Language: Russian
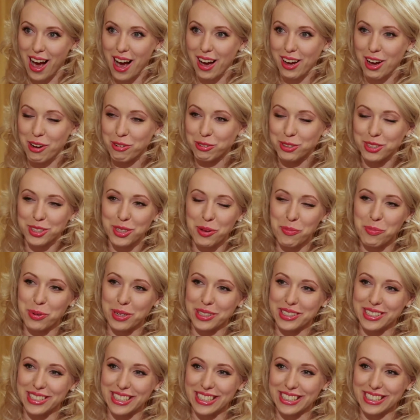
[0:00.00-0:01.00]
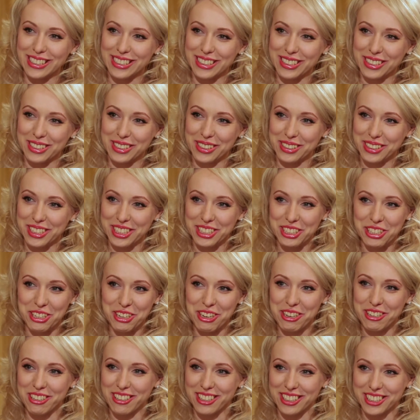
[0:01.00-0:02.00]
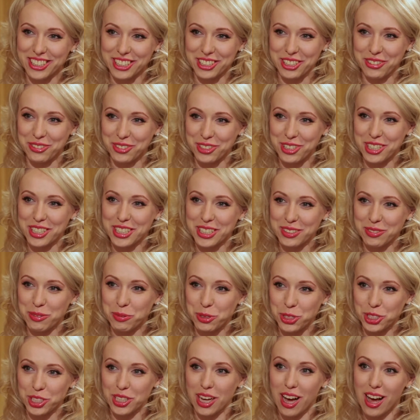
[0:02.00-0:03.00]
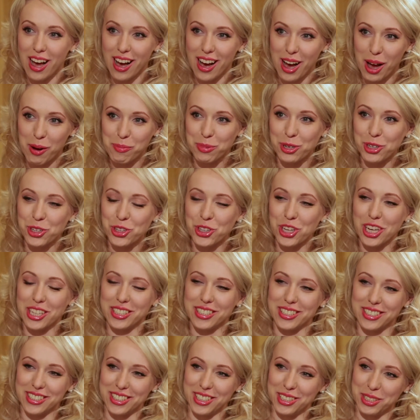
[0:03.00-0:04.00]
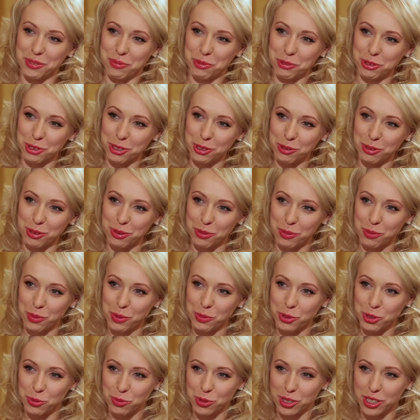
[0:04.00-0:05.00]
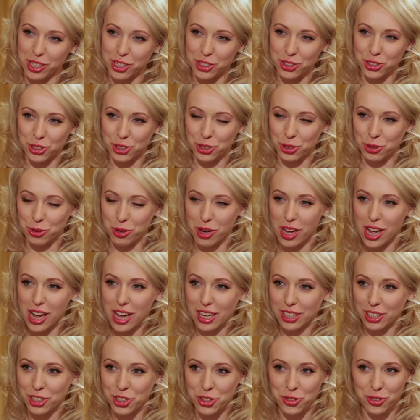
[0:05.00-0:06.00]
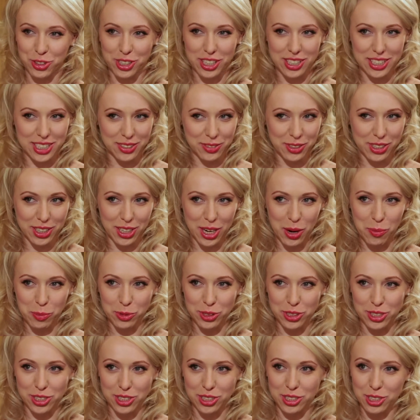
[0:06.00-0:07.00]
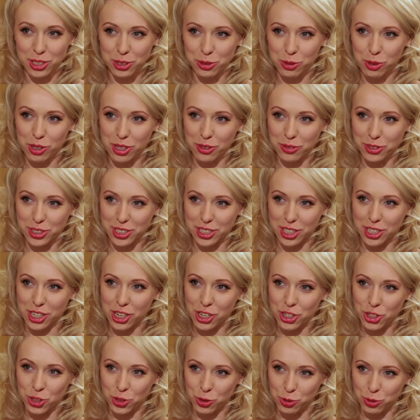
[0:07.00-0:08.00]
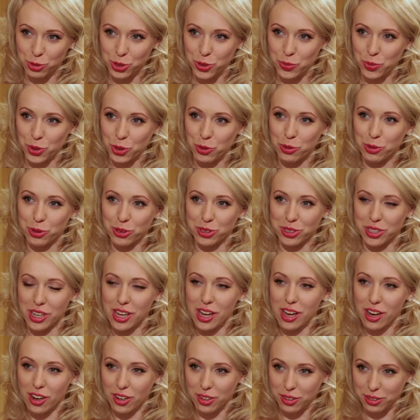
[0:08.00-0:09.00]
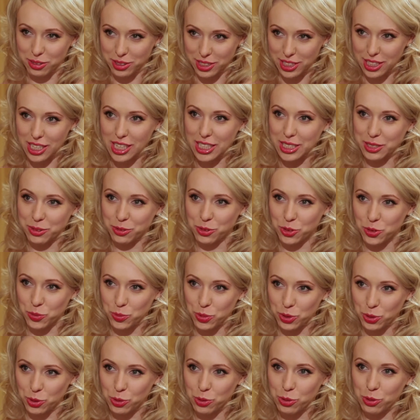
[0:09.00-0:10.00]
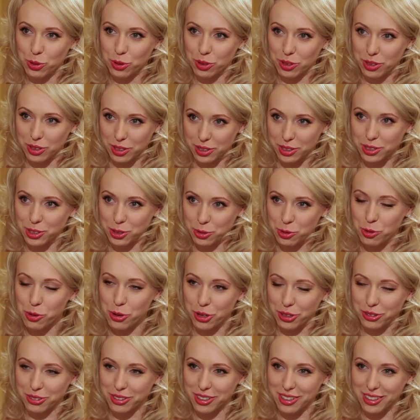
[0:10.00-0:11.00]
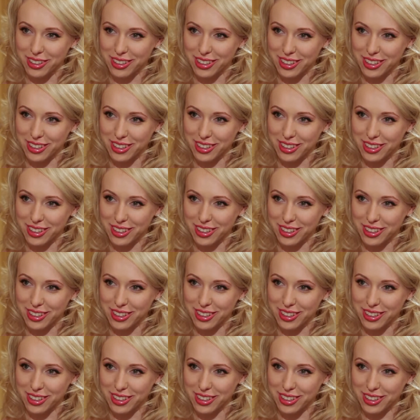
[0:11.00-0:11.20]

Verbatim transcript: А какой тогда процент э, населения Российской Федерации вообще обращается за этими услугами? Мне почему-то кажется, что наша финансовая грамотность не настолько высока, что люди приходят, э, заказывают в бюро скоринг.